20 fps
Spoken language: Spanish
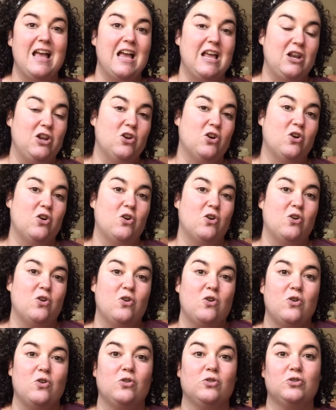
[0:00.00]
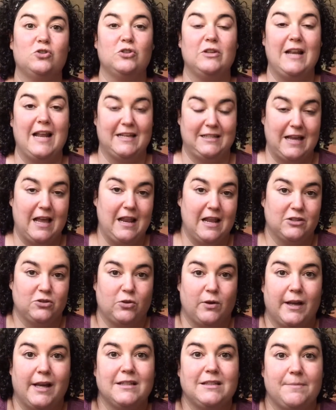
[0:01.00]
las,
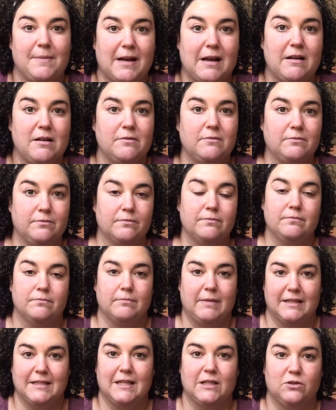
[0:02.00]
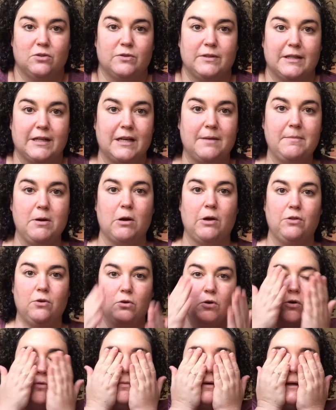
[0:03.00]
toallas se me acaban manchando de rime cuando
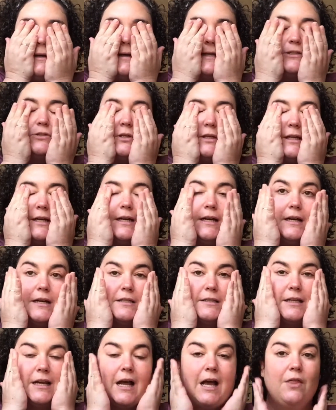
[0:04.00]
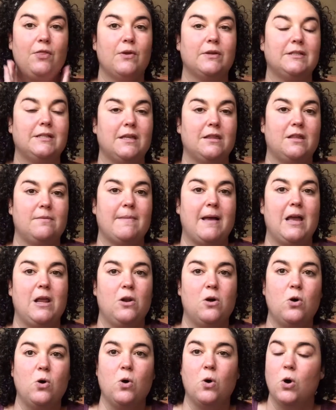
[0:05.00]
luego me la estoy restregando así encima
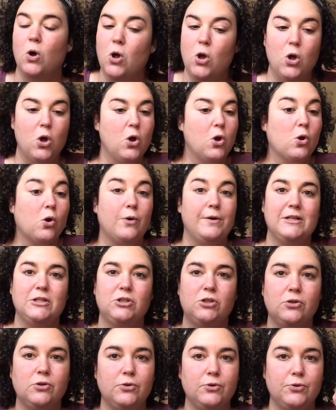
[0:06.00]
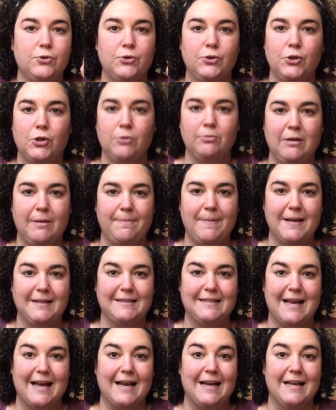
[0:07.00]
del ojo. Con esto no me
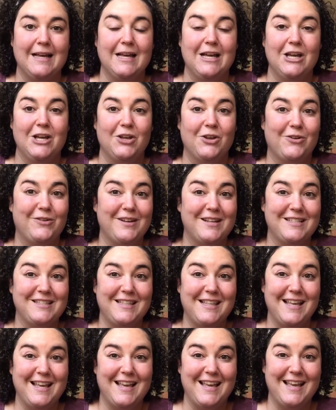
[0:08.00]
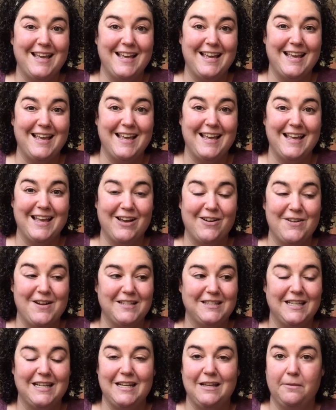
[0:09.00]
pasa. Con este, con
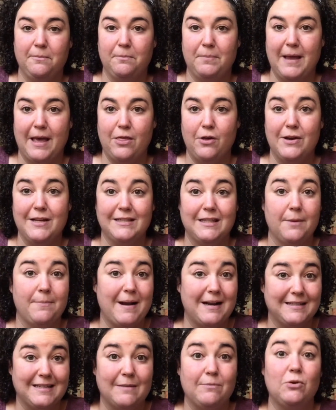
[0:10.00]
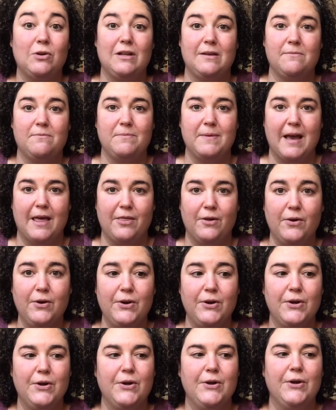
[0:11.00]
este limpiador, este bálsamo
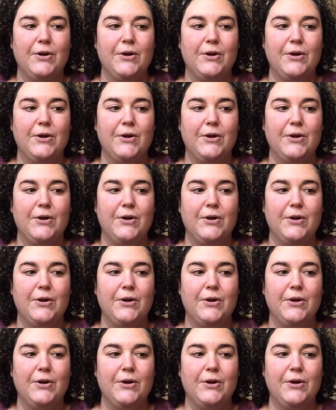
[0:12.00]
limpiador,